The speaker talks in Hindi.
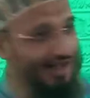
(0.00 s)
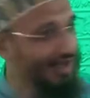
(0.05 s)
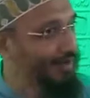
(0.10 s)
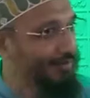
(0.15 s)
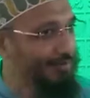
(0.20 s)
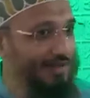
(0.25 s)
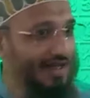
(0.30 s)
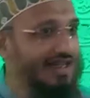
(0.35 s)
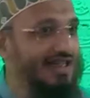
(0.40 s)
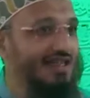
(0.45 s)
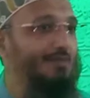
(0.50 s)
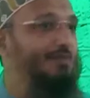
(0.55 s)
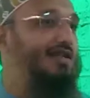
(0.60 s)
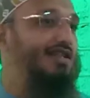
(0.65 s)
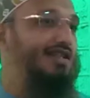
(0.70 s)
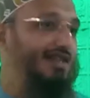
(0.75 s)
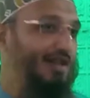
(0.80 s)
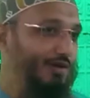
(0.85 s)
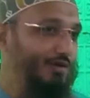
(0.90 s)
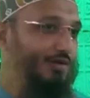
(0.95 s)
हम नहीं
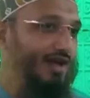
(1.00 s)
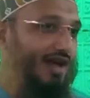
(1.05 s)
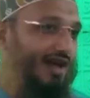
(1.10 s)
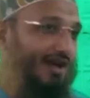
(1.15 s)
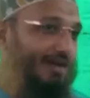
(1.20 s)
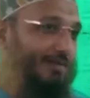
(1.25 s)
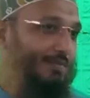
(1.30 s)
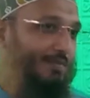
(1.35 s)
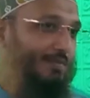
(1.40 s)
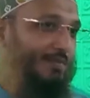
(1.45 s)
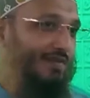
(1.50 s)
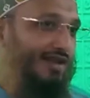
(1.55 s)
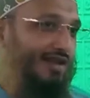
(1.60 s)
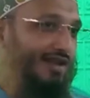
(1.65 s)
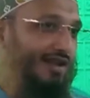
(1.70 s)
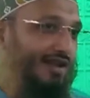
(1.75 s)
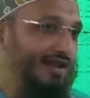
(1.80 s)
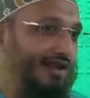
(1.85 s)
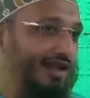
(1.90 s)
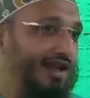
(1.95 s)
समझते
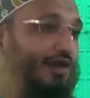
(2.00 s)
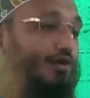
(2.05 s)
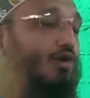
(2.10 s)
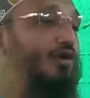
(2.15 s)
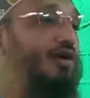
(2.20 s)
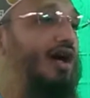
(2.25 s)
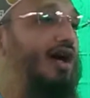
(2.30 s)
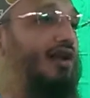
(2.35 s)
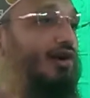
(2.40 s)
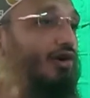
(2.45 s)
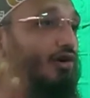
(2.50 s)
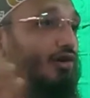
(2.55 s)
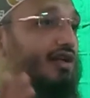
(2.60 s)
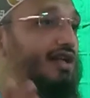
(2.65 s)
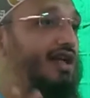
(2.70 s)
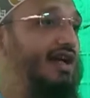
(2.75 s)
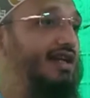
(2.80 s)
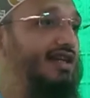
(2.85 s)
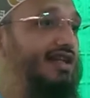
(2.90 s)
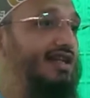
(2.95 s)
गुनाह नेकोकार
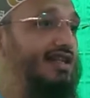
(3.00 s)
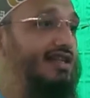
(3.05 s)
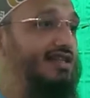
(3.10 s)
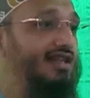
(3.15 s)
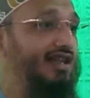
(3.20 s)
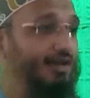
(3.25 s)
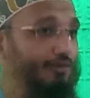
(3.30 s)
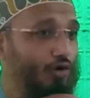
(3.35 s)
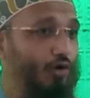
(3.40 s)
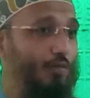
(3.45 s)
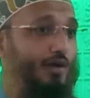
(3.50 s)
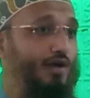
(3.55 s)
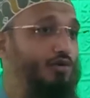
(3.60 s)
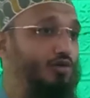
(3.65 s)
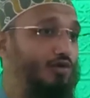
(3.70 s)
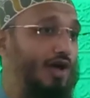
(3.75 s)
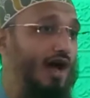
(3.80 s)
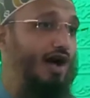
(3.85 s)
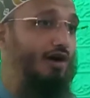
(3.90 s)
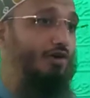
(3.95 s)
अलिया के नज़दीक वो भी
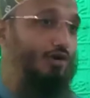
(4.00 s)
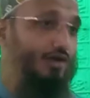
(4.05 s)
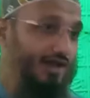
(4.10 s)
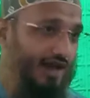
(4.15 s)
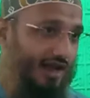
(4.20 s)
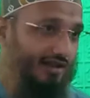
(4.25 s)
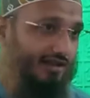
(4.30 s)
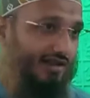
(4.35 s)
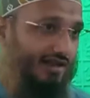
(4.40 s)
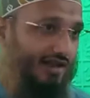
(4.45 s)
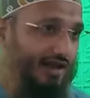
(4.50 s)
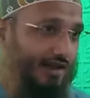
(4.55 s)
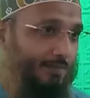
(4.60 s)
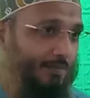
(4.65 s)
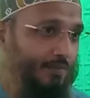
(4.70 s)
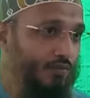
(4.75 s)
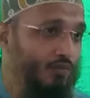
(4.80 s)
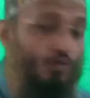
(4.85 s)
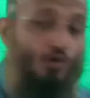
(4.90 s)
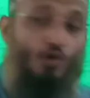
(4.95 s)
गुनाह हो जाती है
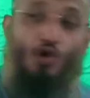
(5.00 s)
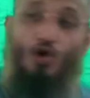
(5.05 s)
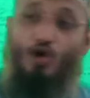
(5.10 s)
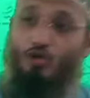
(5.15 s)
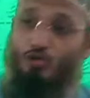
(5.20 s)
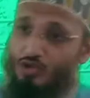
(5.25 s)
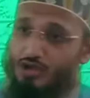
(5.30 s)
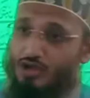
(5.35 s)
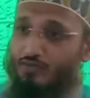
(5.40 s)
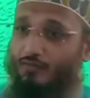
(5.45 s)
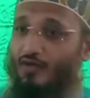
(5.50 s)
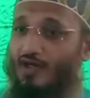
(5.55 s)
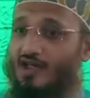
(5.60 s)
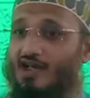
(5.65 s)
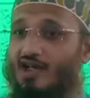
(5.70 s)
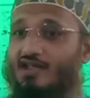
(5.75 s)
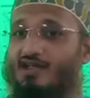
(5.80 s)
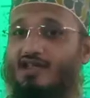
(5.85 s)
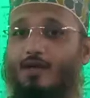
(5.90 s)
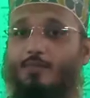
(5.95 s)
और उस
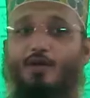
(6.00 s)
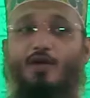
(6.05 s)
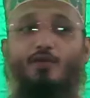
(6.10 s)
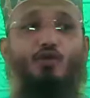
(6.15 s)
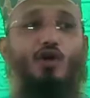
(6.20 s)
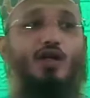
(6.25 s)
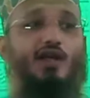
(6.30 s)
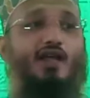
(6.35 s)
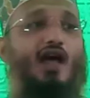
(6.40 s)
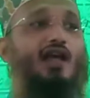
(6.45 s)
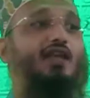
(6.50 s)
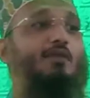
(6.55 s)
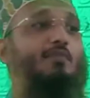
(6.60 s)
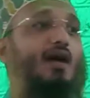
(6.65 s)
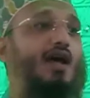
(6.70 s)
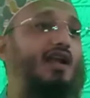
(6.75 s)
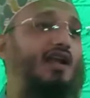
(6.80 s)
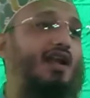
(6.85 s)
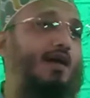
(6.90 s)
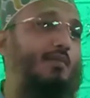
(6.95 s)
वजह से भी वो अल्लाह की
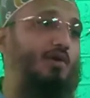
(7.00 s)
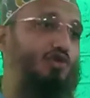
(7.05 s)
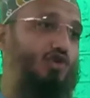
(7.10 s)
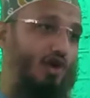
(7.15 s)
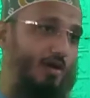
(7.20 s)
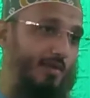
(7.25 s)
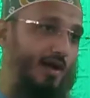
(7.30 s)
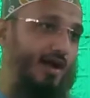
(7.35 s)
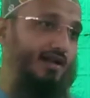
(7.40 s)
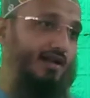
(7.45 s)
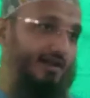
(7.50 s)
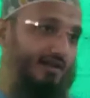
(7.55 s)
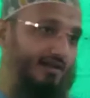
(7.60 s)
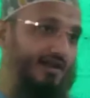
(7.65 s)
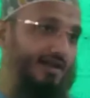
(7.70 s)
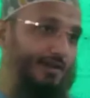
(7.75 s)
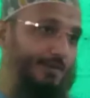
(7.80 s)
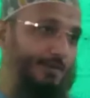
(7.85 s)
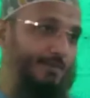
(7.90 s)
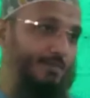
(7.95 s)
बारगाह में तोबा
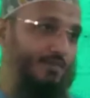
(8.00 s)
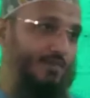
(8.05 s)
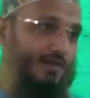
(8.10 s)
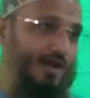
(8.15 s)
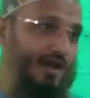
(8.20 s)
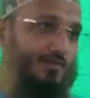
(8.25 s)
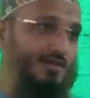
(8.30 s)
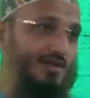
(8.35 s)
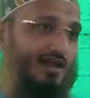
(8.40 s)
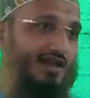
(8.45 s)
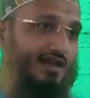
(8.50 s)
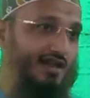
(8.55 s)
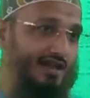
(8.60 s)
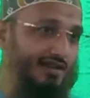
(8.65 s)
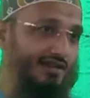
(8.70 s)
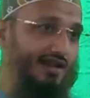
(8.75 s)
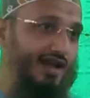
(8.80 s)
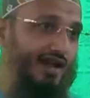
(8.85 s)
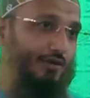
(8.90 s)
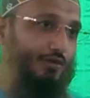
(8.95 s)
करते हैं हमसे ये
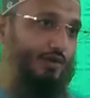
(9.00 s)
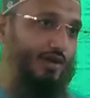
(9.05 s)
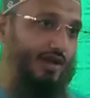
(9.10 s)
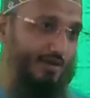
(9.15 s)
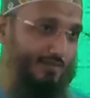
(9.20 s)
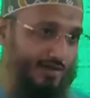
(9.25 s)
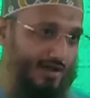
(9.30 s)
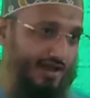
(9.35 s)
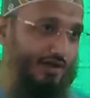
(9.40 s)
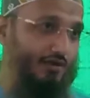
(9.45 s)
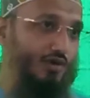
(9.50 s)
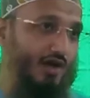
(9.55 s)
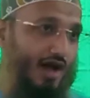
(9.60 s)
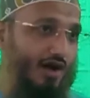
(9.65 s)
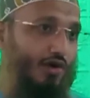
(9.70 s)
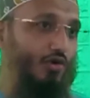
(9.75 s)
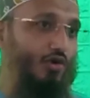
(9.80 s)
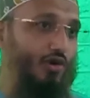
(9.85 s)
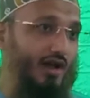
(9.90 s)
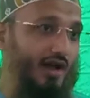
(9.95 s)
ख़ताएँ हुई हमसे
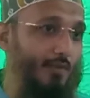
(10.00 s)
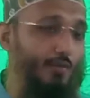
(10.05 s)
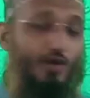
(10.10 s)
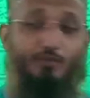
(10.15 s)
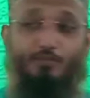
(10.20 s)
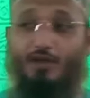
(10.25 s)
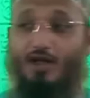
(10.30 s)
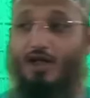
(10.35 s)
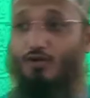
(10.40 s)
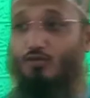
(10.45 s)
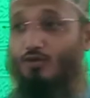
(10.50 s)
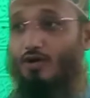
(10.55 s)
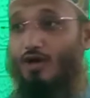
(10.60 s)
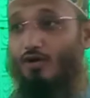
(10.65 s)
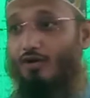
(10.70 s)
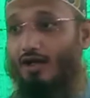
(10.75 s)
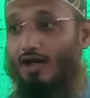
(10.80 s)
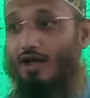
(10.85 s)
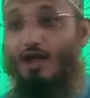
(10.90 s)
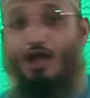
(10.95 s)
गुनाह हो गया बहुत बड़ा गुनाह
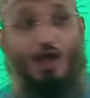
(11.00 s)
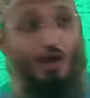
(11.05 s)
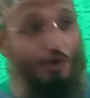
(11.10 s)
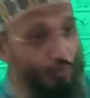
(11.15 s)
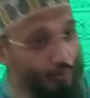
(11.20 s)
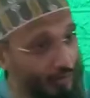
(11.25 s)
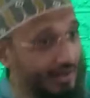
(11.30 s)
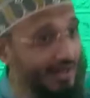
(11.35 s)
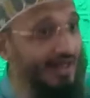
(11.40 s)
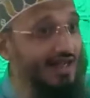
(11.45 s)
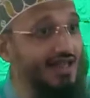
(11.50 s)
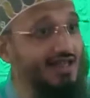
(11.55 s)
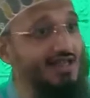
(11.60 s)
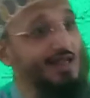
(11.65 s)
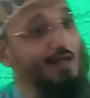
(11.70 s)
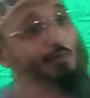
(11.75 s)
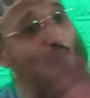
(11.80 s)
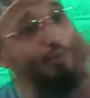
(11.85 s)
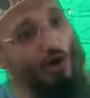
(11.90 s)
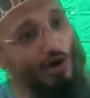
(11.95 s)
हो गया उनके
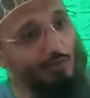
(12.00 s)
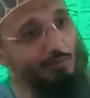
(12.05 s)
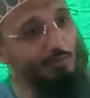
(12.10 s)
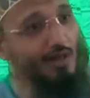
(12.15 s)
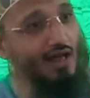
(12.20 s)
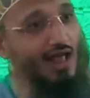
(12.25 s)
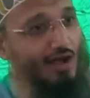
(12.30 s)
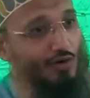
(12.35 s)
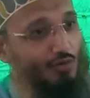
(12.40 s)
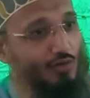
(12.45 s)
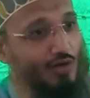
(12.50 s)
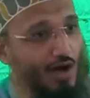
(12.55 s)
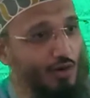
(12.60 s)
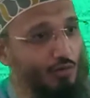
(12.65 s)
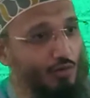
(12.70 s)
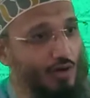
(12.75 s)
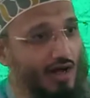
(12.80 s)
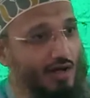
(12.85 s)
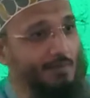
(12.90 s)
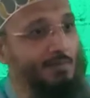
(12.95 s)
नज़दीक बहुत बड़ा गुनाह
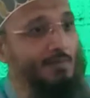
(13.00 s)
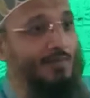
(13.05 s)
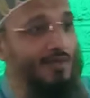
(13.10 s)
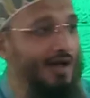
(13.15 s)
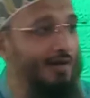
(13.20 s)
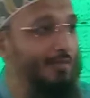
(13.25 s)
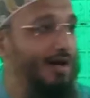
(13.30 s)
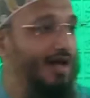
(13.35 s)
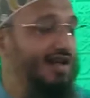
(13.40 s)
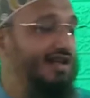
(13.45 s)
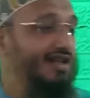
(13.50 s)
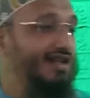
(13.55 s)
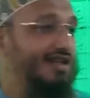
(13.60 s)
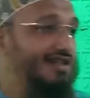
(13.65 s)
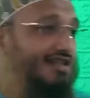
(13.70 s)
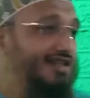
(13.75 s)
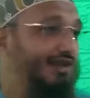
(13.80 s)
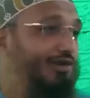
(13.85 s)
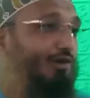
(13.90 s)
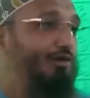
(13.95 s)
हुआ हमारे
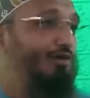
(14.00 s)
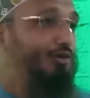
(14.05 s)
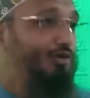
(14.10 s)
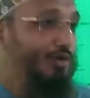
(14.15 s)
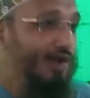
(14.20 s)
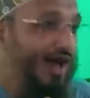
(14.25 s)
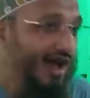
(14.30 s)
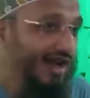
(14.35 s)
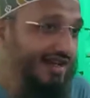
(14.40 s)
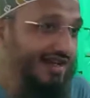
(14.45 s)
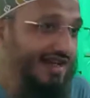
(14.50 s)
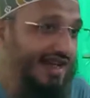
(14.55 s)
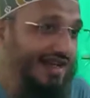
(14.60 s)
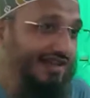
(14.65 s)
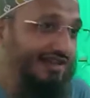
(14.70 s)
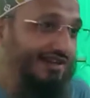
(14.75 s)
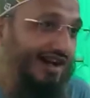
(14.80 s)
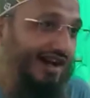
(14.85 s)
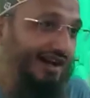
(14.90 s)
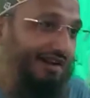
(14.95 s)
नज़दीक तो गुनाह ही
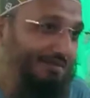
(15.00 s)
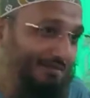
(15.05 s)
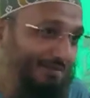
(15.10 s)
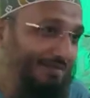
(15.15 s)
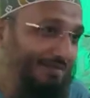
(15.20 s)
नहीं था